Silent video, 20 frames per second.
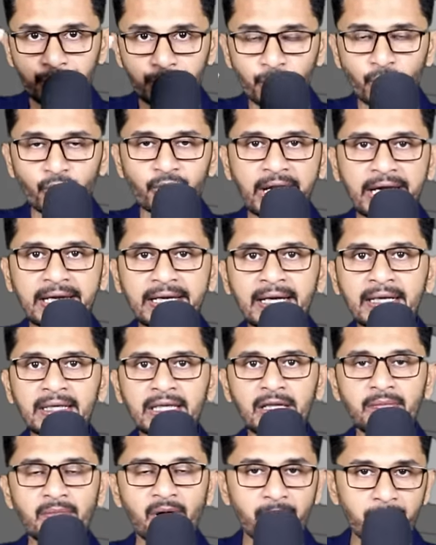ড্রোন অ্যাটাক
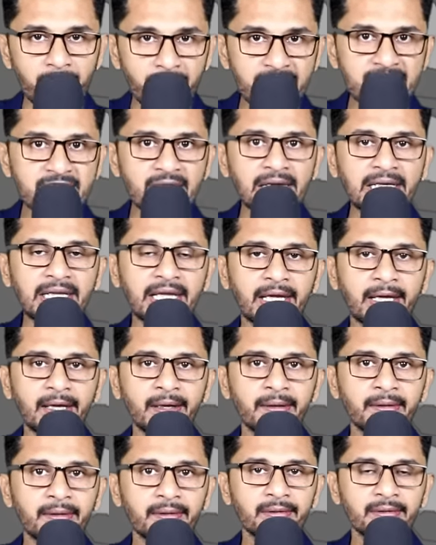কিংবা মিসাইলকে
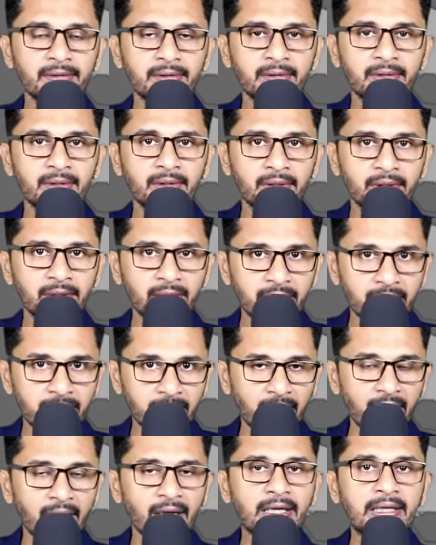
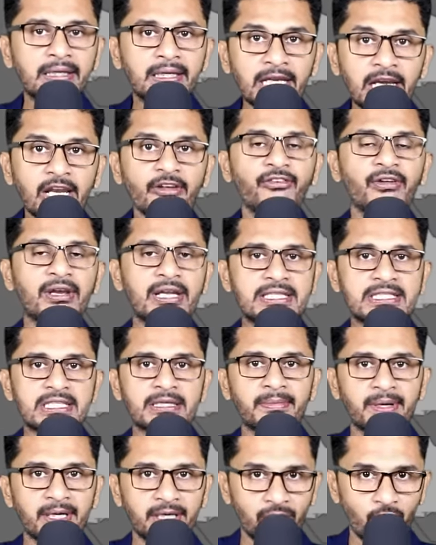তারা গিলে ফেলেছে
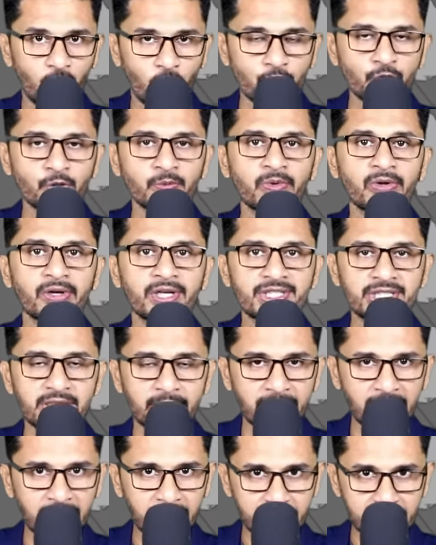বা হজম করেছে
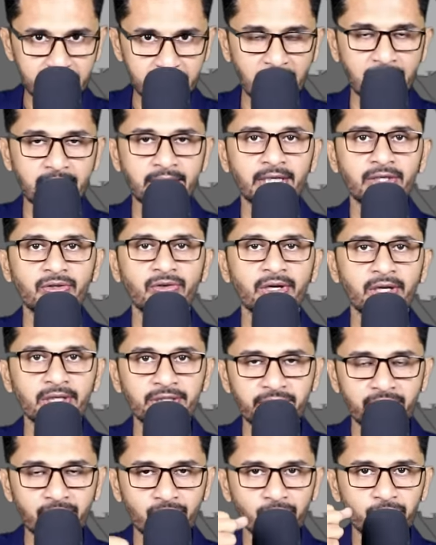বা টার্গেট করে
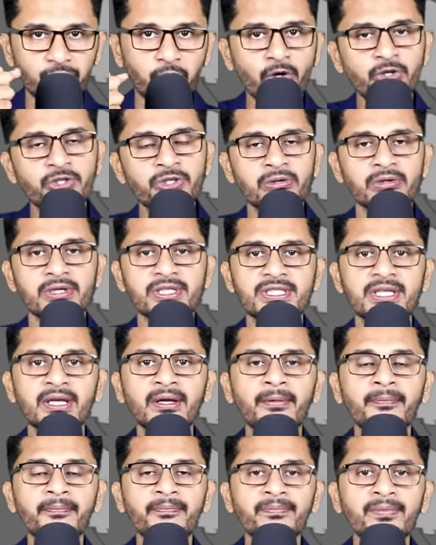সেগুলো ধ্বংস করেছে
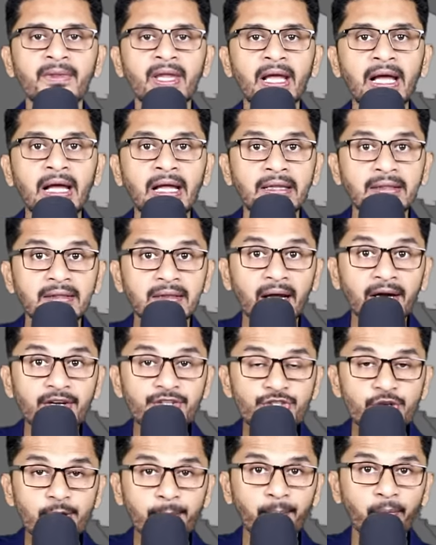তার
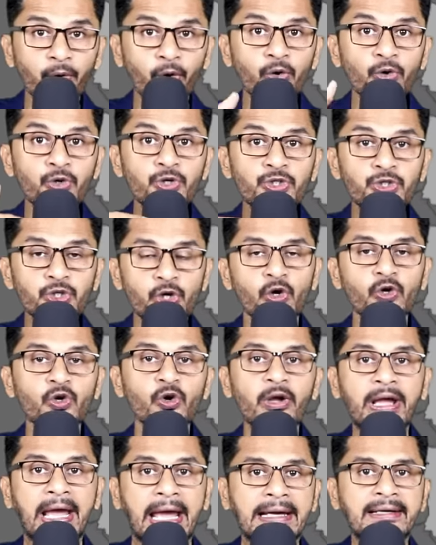চেয়ে বহু
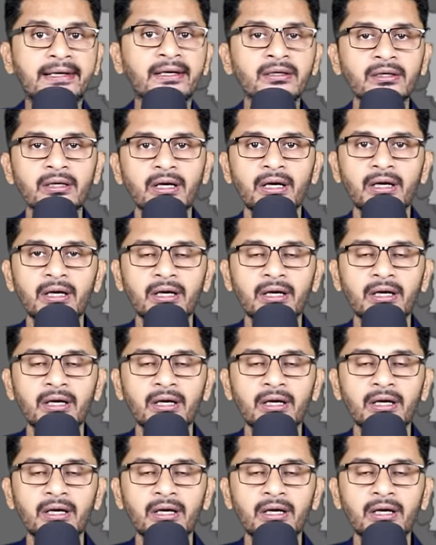সংখ্যক অ্যাটাক